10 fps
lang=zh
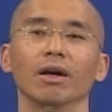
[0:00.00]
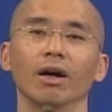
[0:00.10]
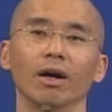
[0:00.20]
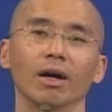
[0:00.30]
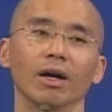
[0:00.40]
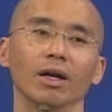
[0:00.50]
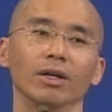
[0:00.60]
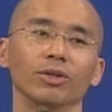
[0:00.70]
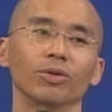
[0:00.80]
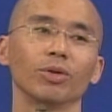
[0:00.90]
啊，
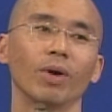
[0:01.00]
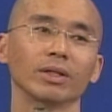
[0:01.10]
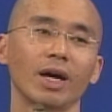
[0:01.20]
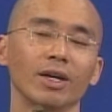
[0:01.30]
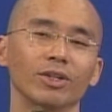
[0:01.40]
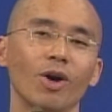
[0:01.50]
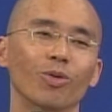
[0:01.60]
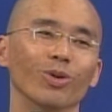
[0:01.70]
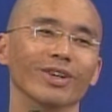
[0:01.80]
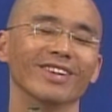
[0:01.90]
琉璃王他也绕
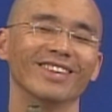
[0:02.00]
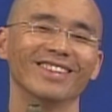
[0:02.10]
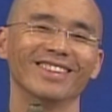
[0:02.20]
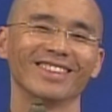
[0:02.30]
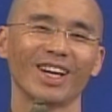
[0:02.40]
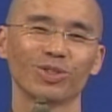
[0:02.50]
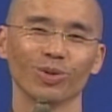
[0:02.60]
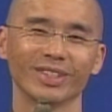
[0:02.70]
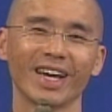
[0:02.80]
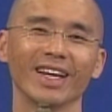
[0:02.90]
过他所
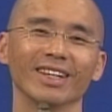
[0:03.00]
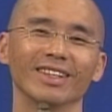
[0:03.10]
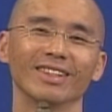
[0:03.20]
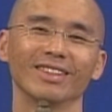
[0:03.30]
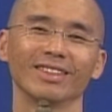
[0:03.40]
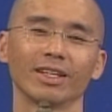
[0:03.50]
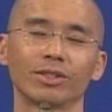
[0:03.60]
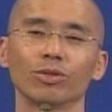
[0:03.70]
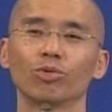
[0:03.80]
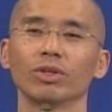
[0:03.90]
在，那
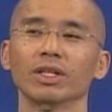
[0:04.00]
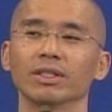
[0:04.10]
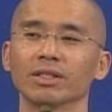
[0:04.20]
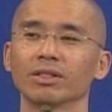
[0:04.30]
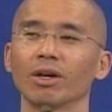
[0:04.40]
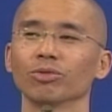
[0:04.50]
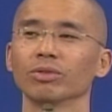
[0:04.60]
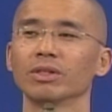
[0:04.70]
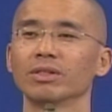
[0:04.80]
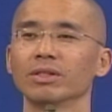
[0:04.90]
世尊也知道说
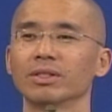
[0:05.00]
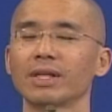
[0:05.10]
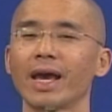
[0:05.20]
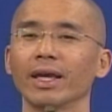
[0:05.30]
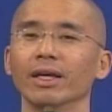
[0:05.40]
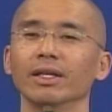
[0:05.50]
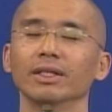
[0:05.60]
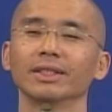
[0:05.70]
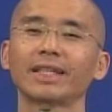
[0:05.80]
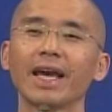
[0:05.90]
这是在
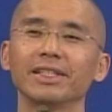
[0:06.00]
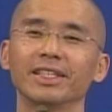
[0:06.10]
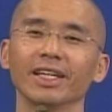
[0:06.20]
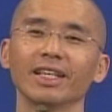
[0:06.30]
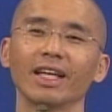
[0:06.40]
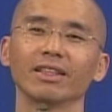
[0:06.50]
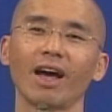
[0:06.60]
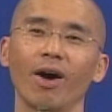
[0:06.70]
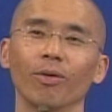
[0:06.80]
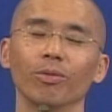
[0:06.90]
在劫难
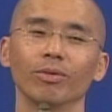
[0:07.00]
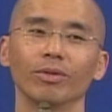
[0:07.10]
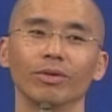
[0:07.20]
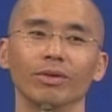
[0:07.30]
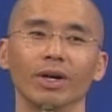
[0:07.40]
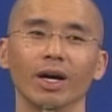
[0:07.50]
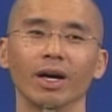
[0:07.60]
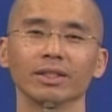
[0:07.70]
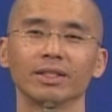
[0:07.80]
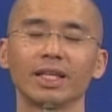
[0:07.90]
逃啊，
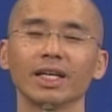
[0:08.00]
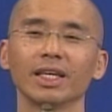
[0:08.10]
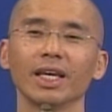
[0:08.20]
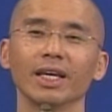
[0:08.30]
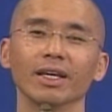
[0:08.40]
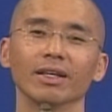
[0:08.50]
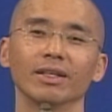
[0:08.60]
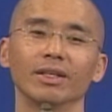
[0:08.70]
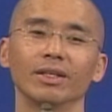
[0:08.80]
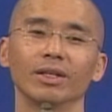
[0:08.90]
是定业
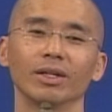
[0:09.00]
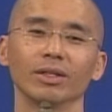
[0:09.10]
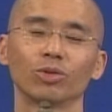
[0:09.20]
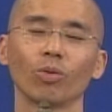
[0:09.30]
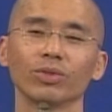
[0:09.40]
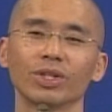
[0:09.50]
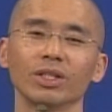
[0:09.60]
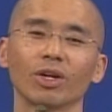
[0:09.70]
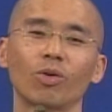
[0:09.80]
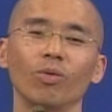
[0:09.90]
众生
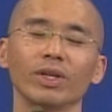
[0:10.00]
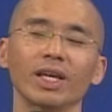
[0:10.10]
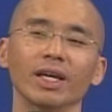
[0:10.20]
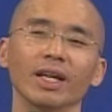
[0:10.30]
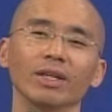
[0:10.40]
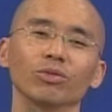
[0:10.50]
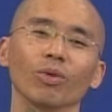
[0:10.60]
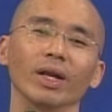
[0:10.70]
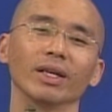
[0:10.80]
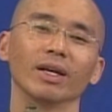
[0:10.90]
的共业难转。